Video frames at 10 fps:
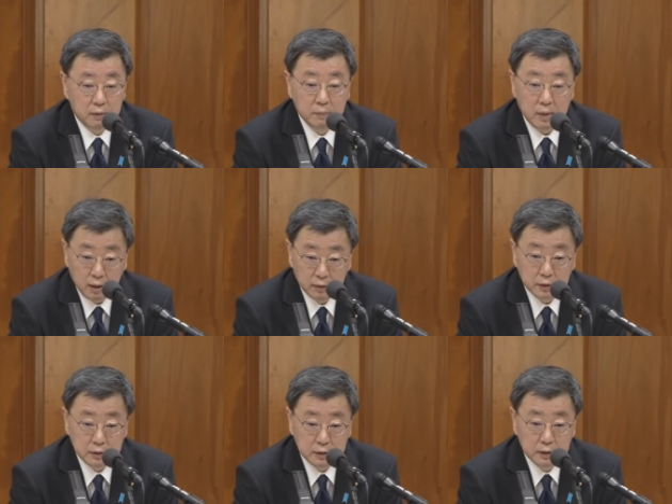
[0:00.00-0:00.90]
詳細
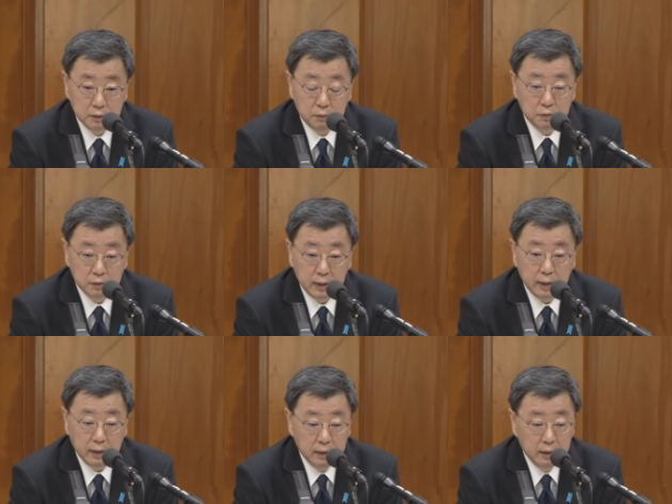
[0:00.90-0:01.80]
な点につき
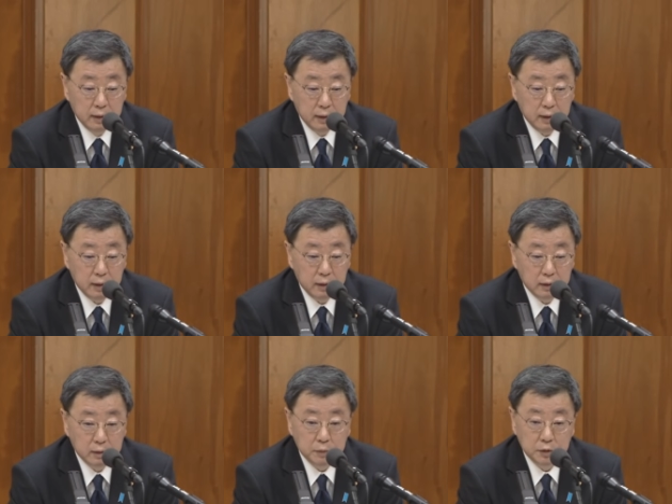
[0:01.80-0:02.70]
ましては、今、
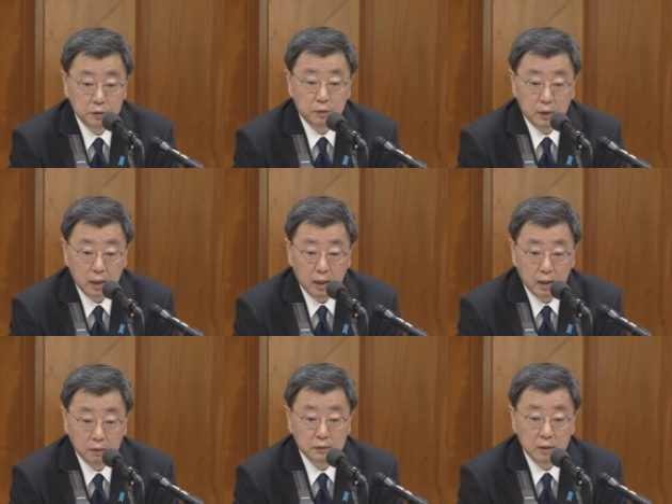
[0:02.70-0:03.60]
私の方
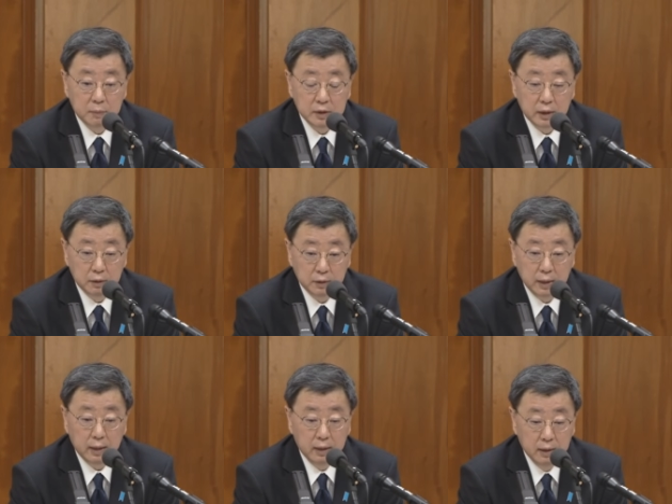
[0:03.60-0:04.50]
で、えー、
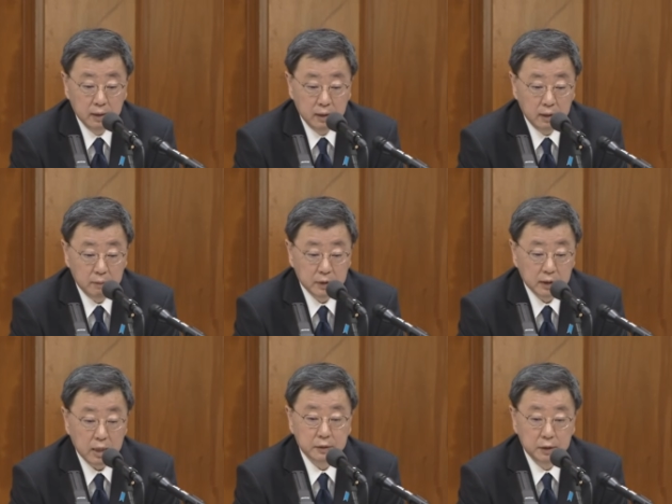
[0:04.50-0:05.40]
手元で資料が
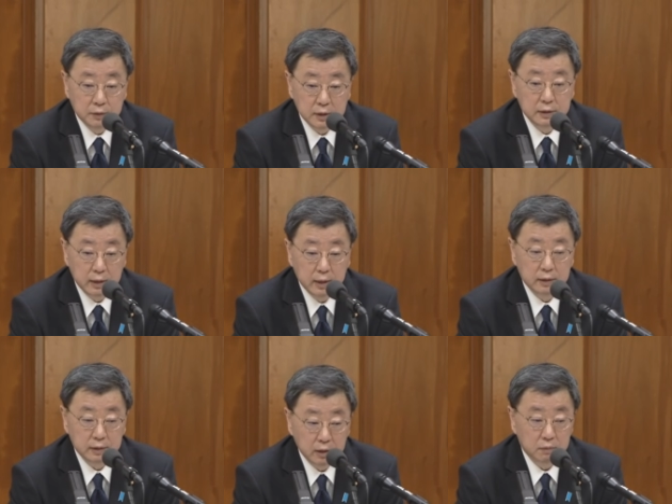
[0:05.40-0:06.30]
ございませんの
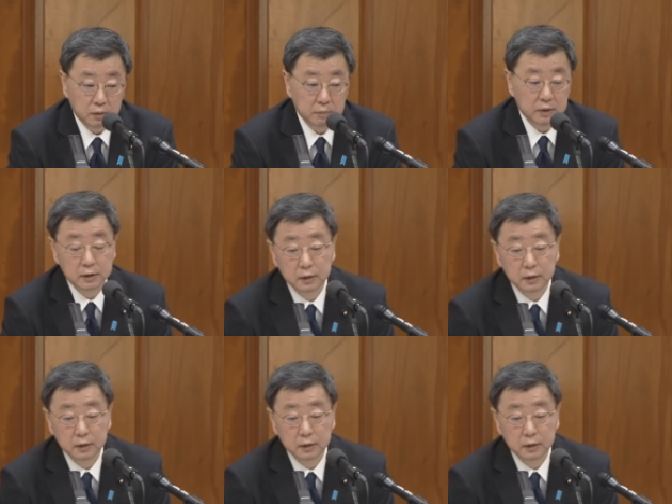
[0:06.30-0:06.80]
で、えー、ま